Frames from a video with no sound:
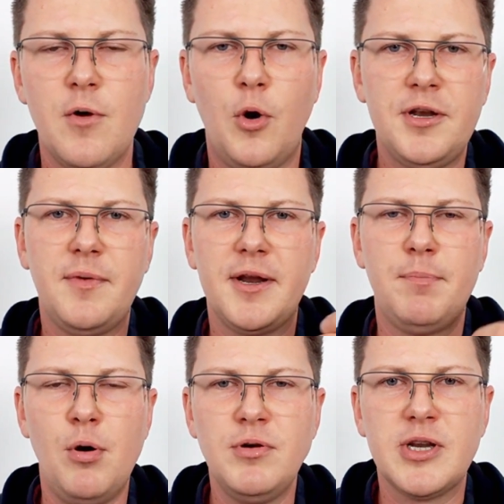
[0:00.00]
Heute war der
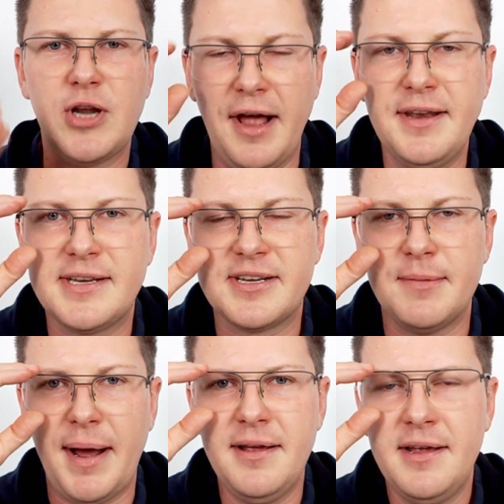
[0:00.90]
Punkt gar nicht
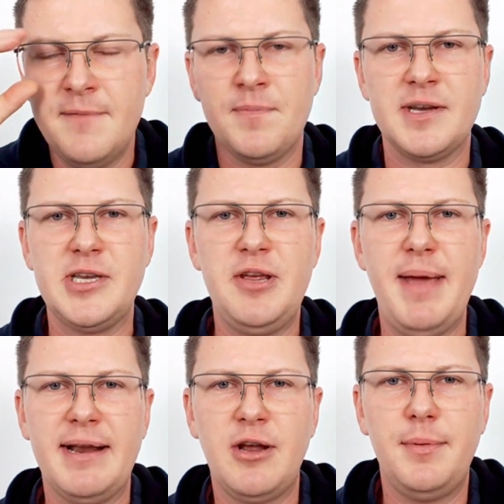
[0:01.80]
dabei, dass ich
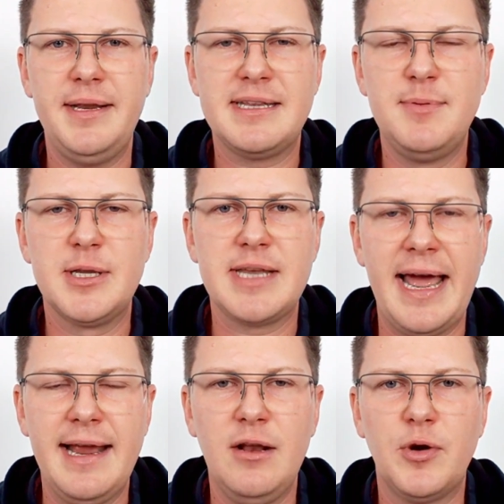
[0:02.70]
gemerkt habe, jetzt wird es
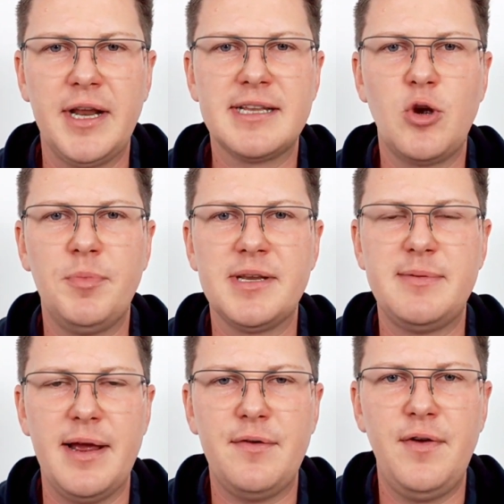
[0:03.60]
heikel oder jetzt kommt das
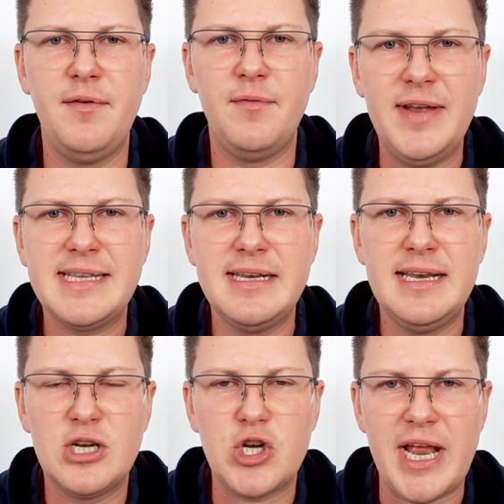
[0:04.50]
Zwergfell
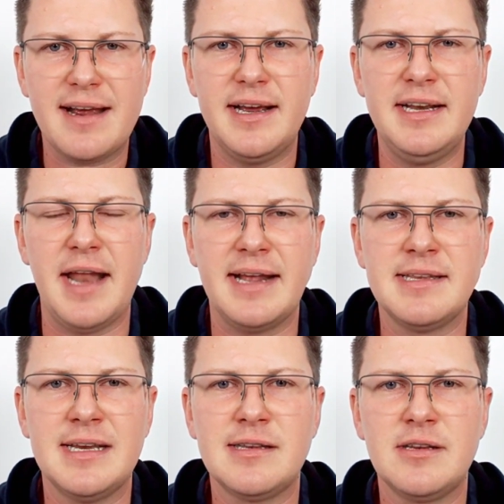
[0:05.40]
wesentlich stärker in den
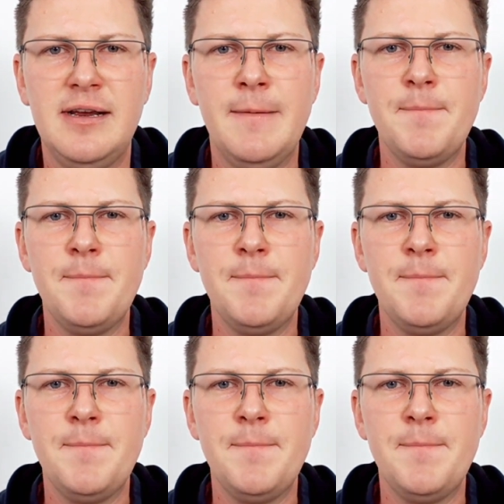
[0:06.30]
Einsatz.